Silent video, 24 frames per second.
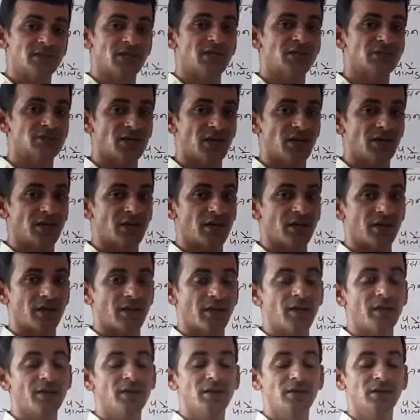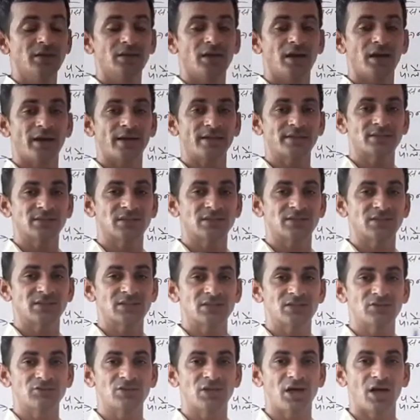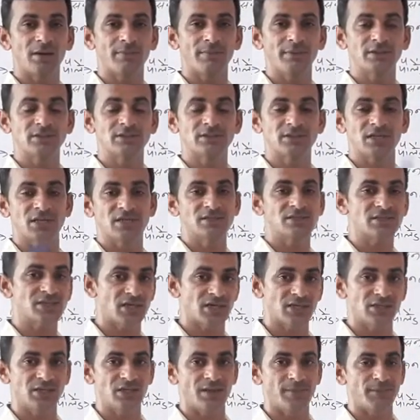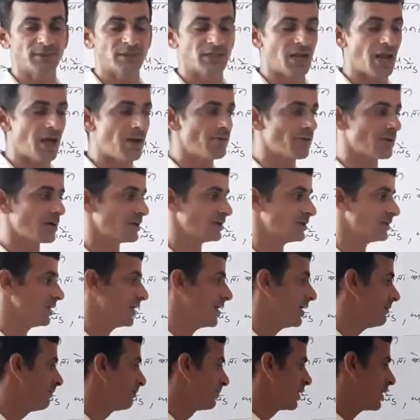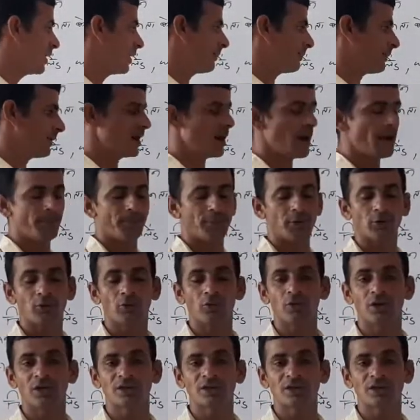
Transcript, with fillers: छेड़छाड़ करके या कह सकते संविधान में चेंज कर दिए बदलाव कर दिए अपने आप को